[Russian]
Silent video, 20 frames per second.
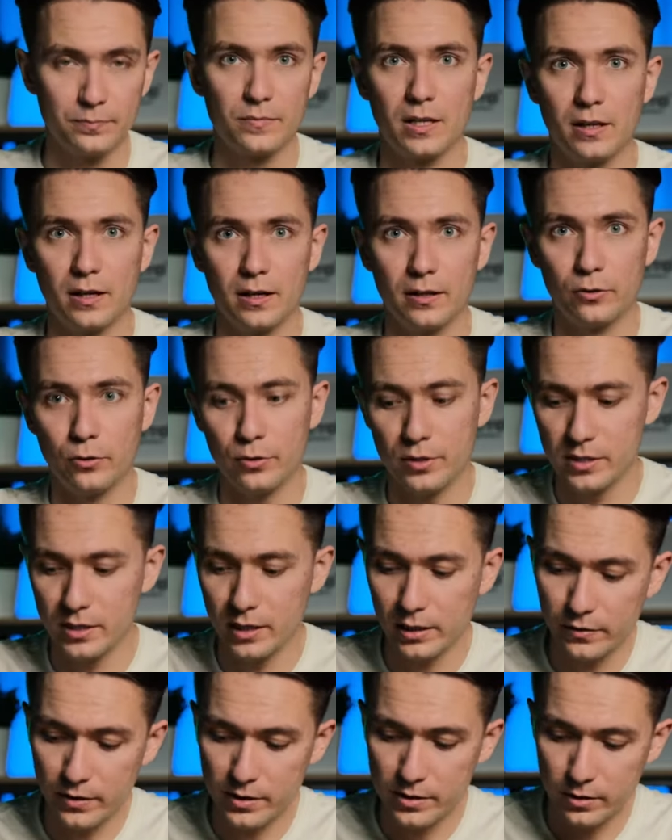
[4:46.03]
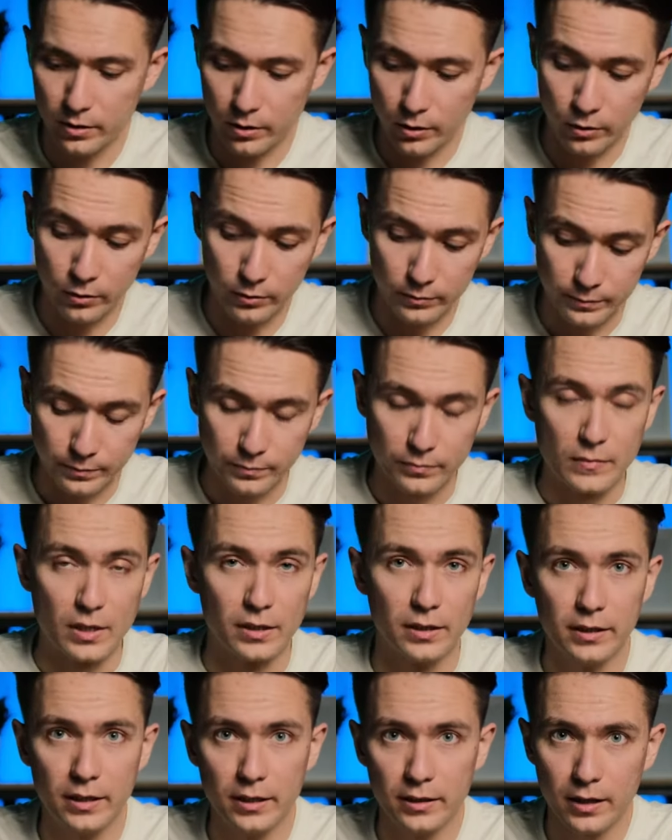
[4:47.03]
А, то есть, соответственно,
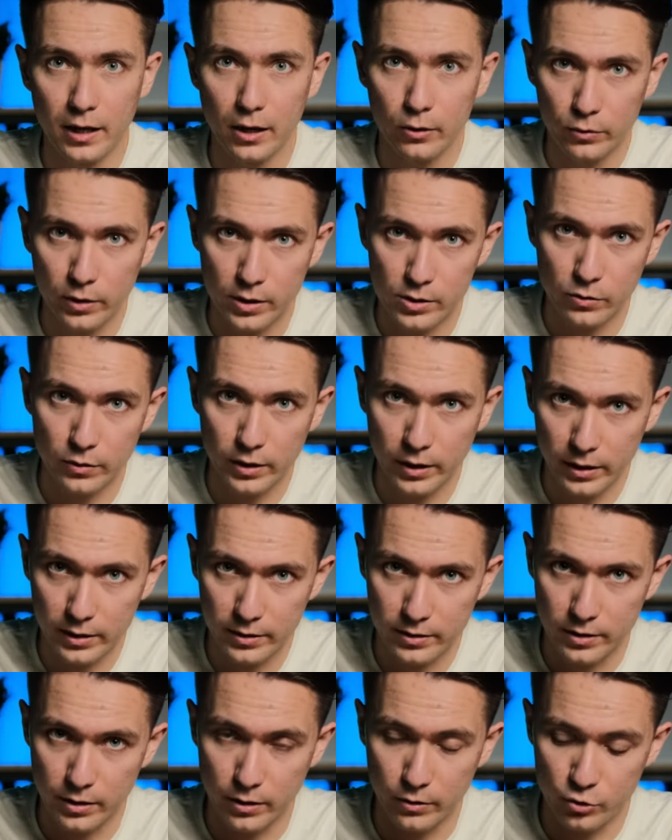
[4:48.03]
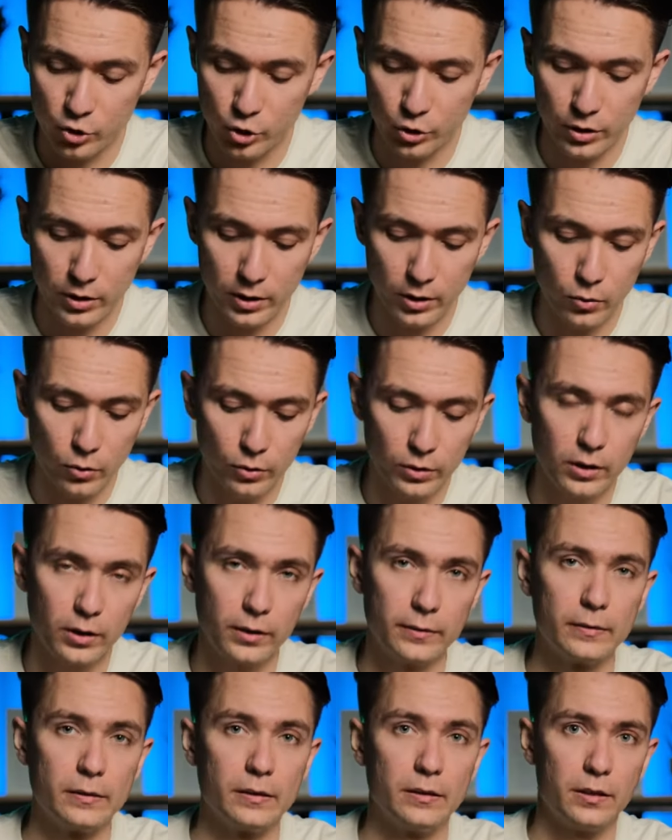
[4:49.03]
на Китай у нас в гарантии 4
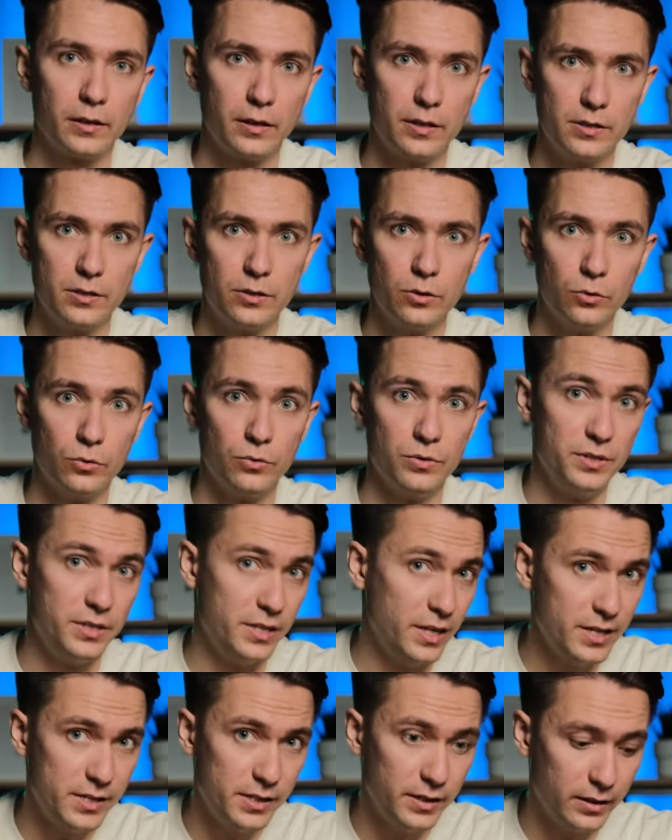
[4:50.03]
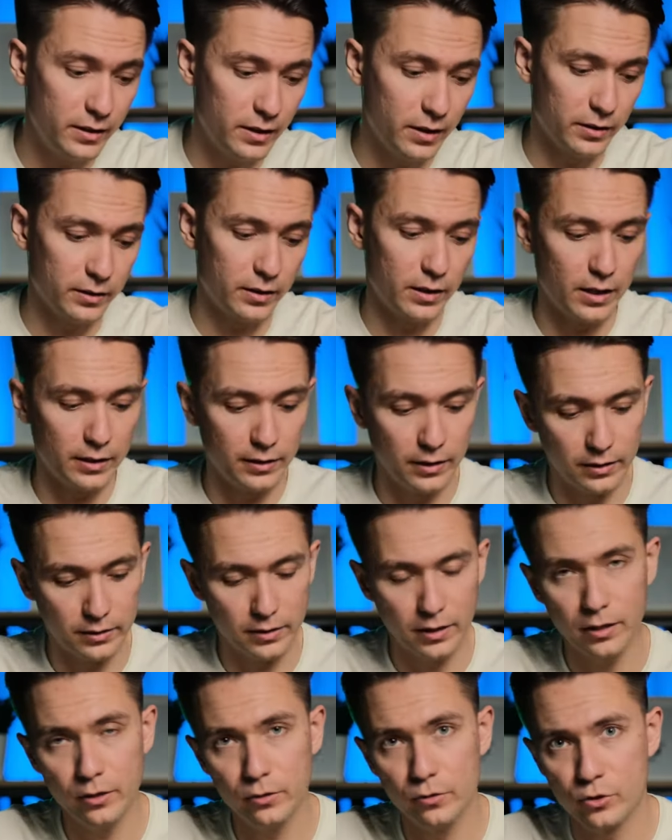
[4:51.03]
года, на Россию 10 лет, а на
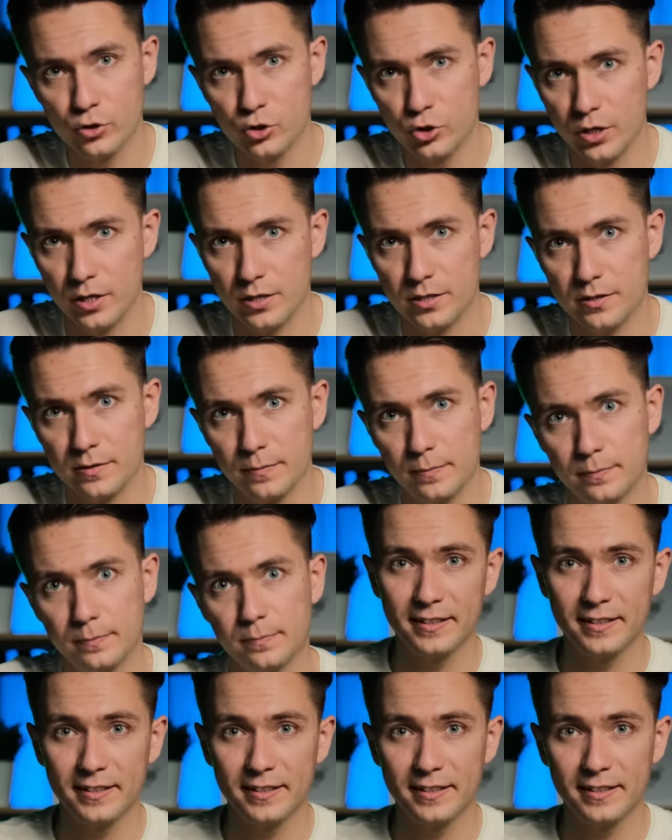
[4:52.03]
Италию 6.